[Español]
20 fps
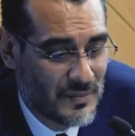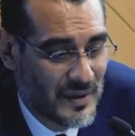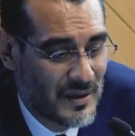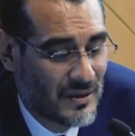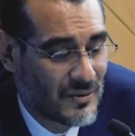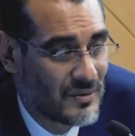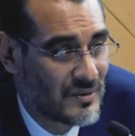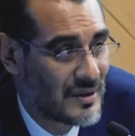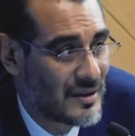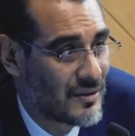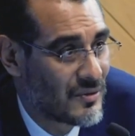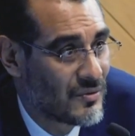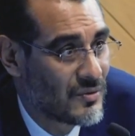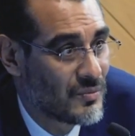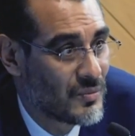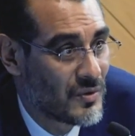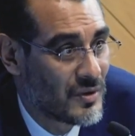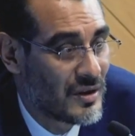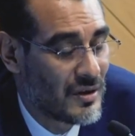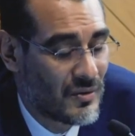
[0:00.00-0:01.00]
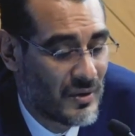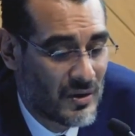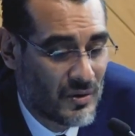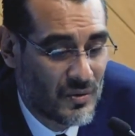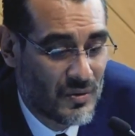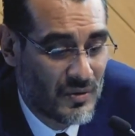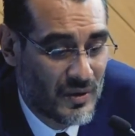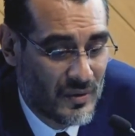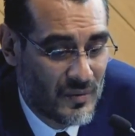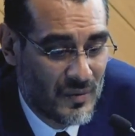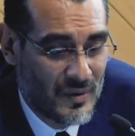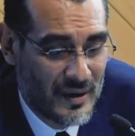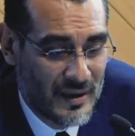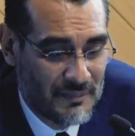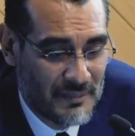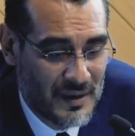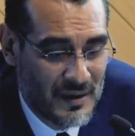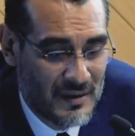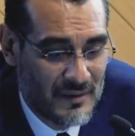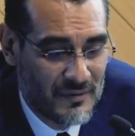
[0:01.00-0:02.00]
para contar con un modelo
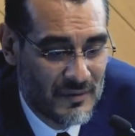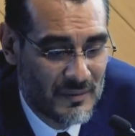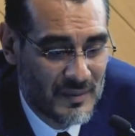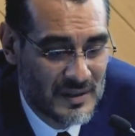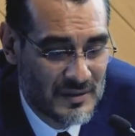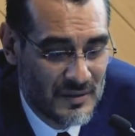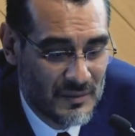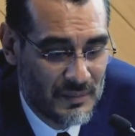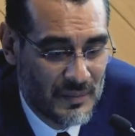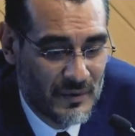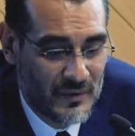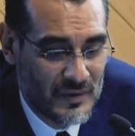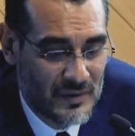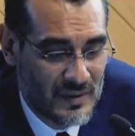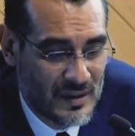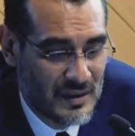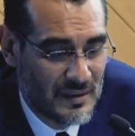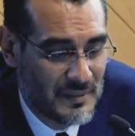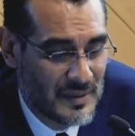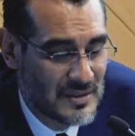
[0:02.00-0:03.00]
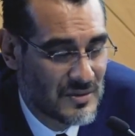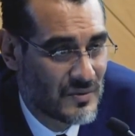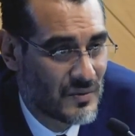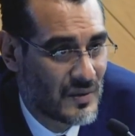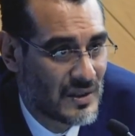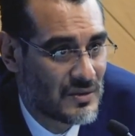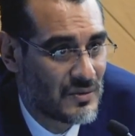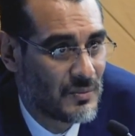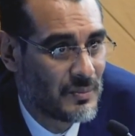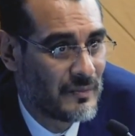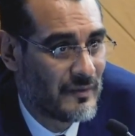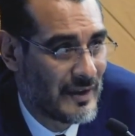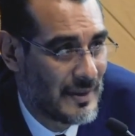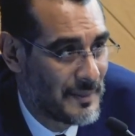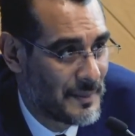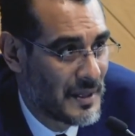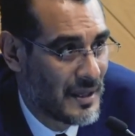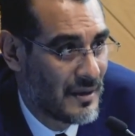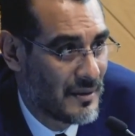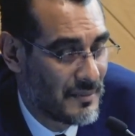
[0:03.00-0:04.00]
curricular para la formación profesional de maestro de educación
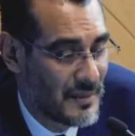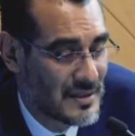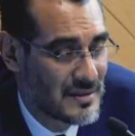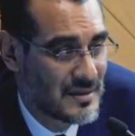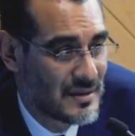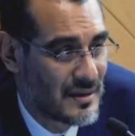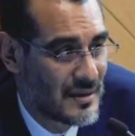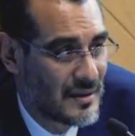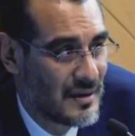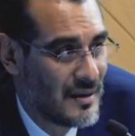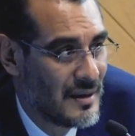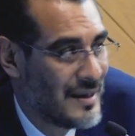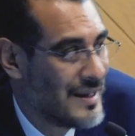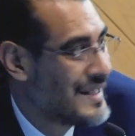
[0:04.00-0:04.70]
eh, básica.